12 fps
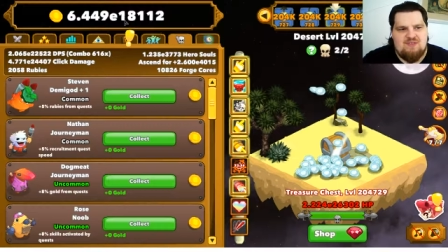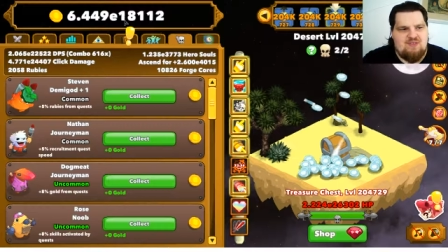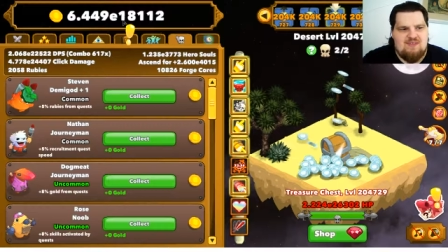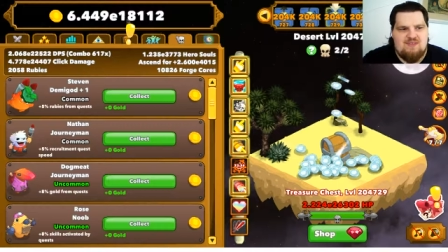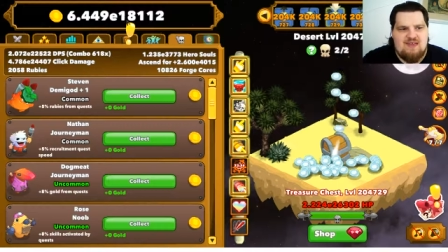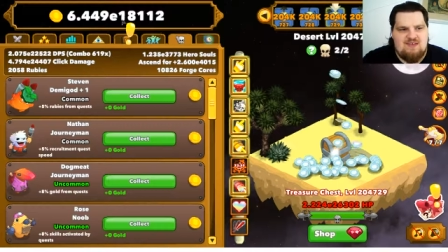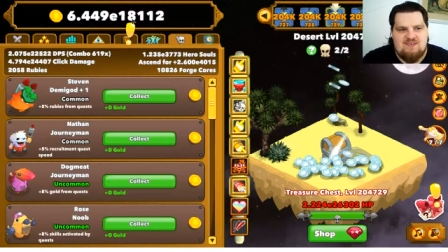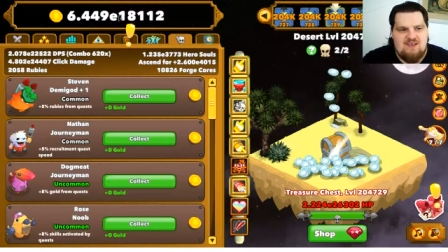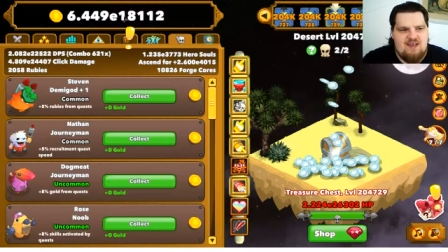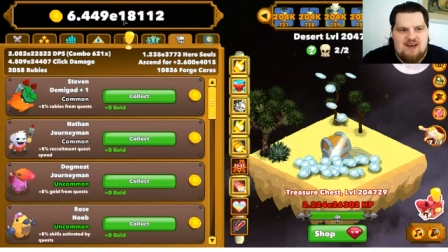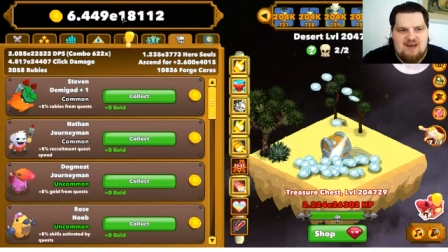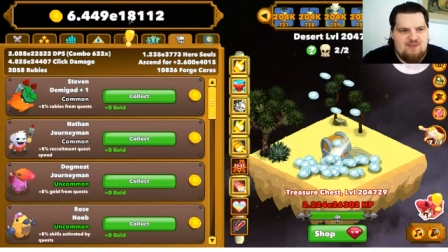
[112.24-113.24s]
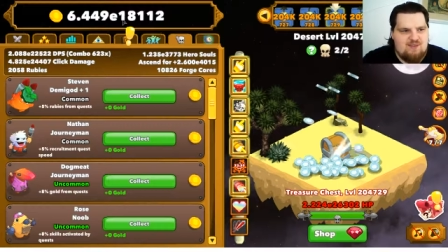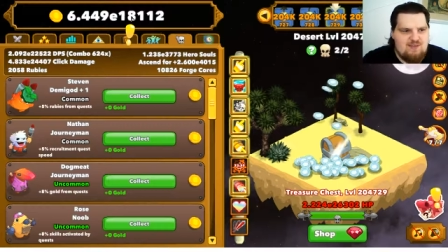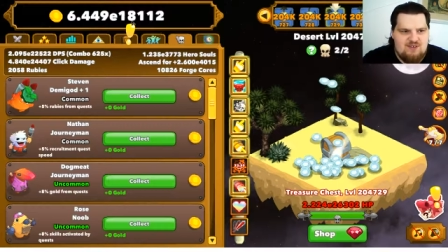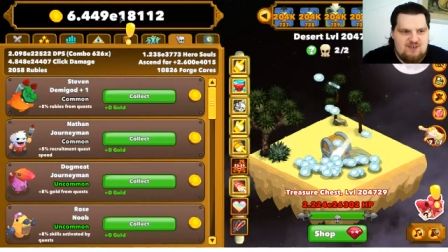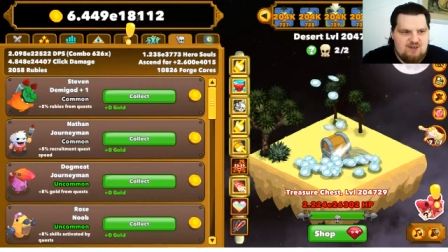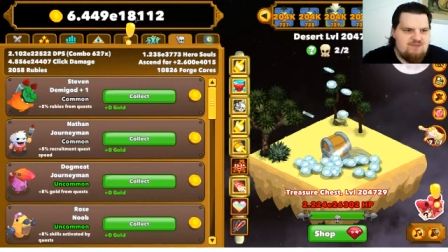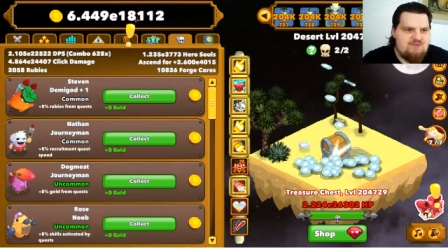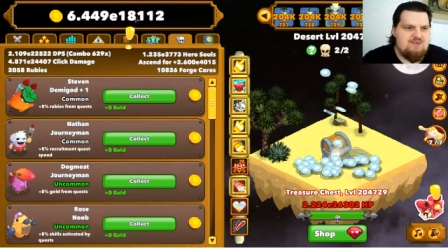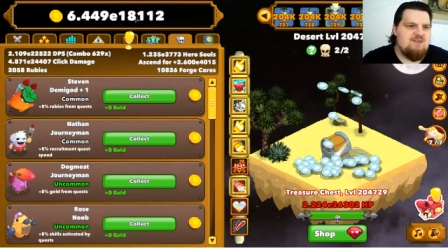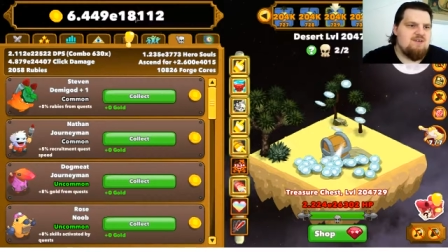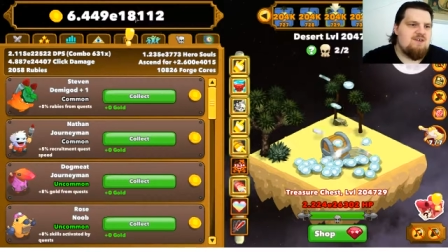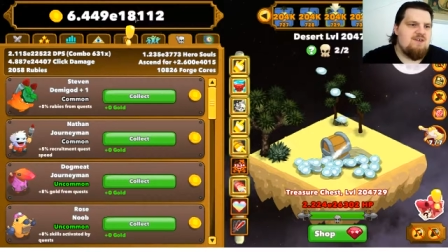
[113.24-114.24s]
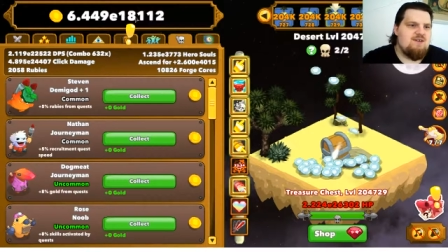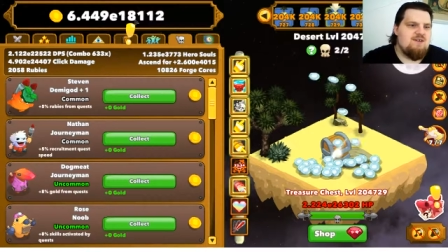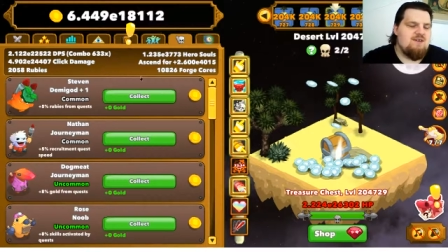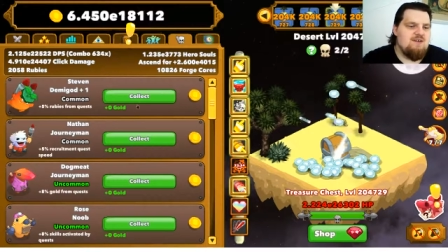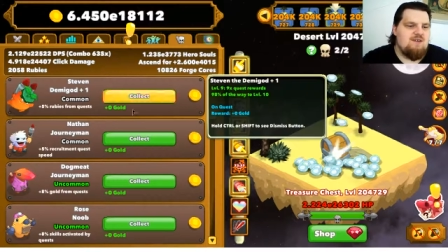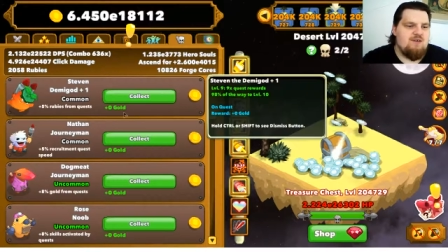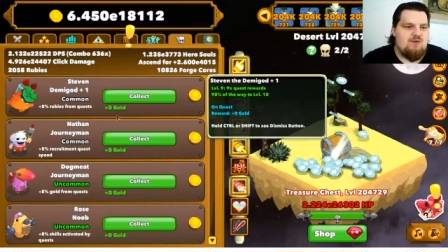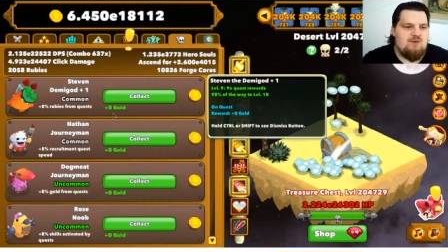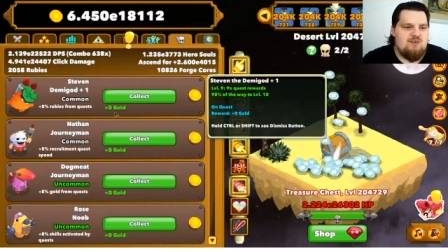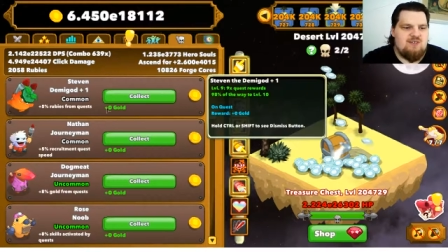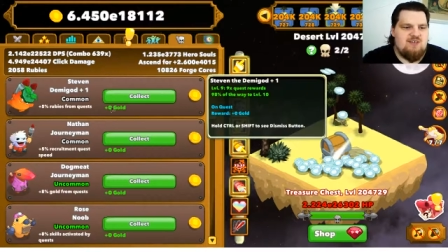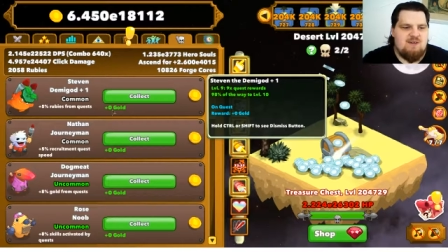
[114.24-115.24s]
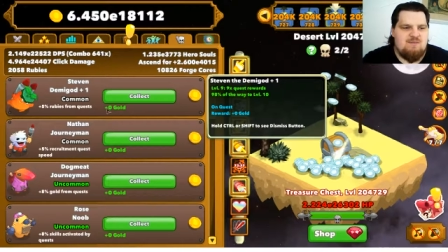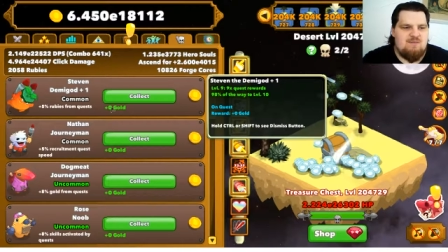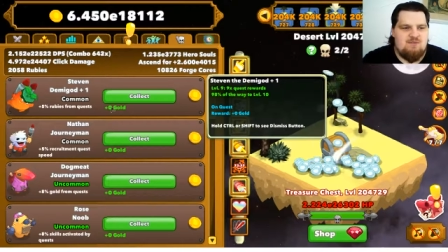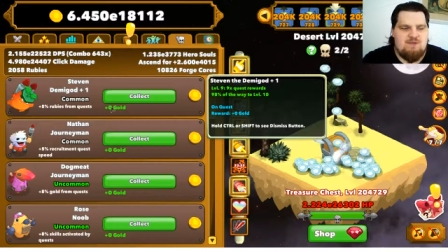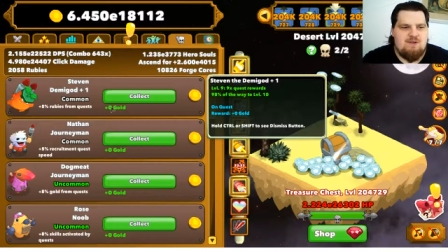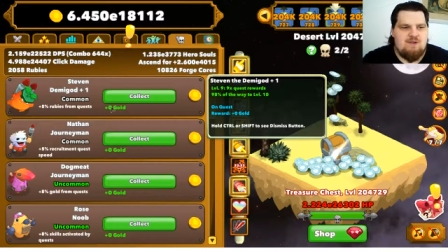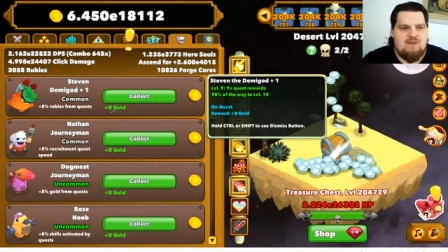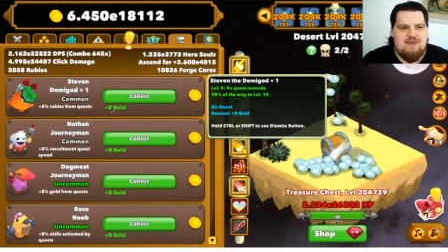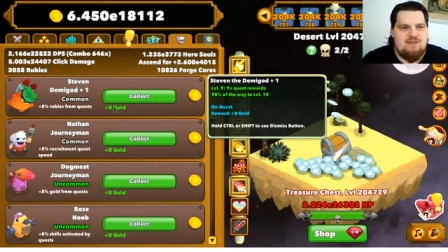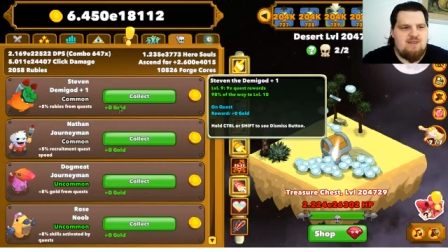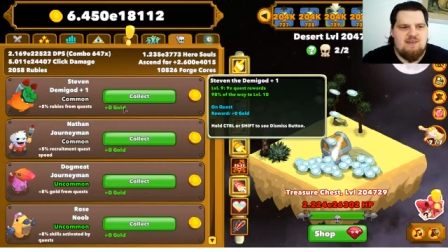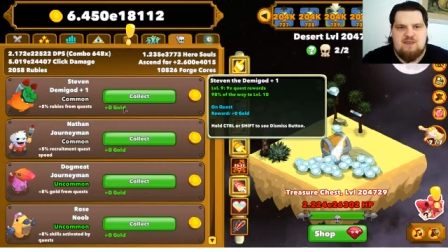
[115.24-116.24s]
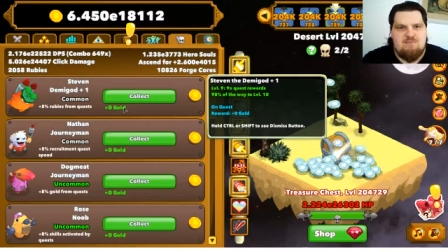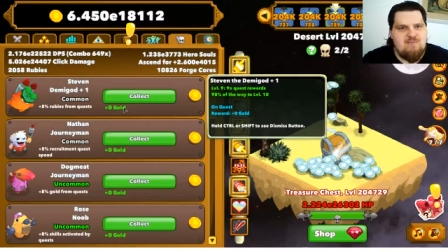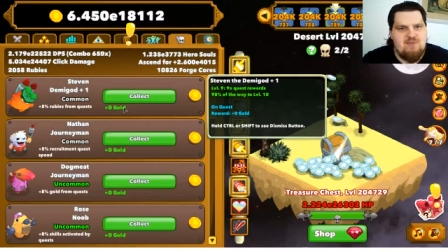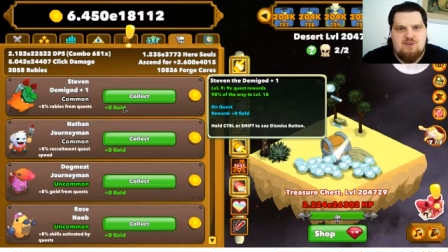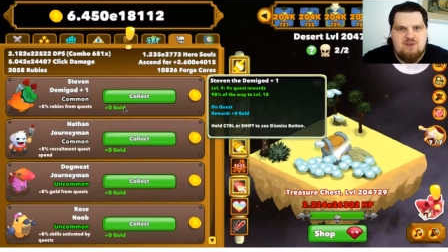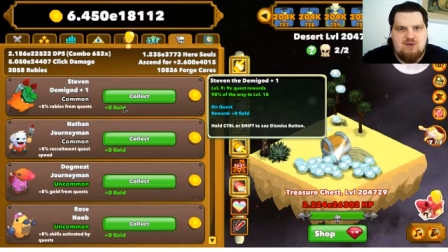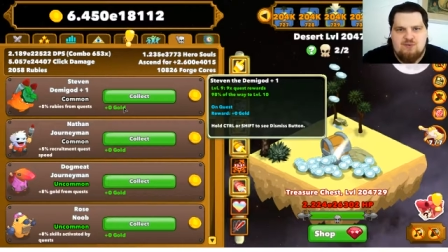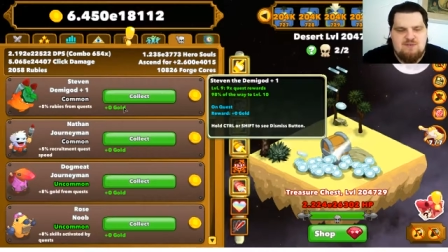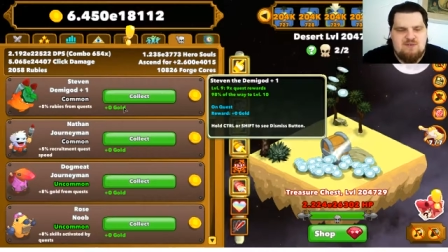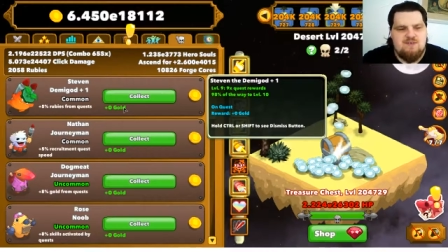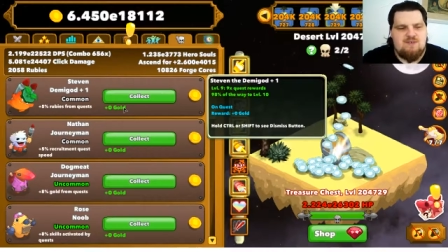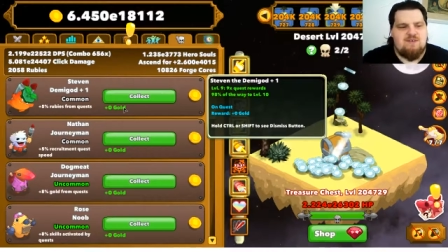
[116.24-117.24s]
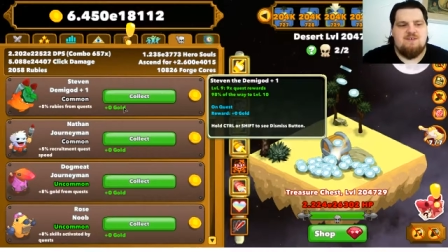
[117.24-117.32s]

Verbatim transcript: 6E18.000 und die haben zum Beispiel 6 E 17.000,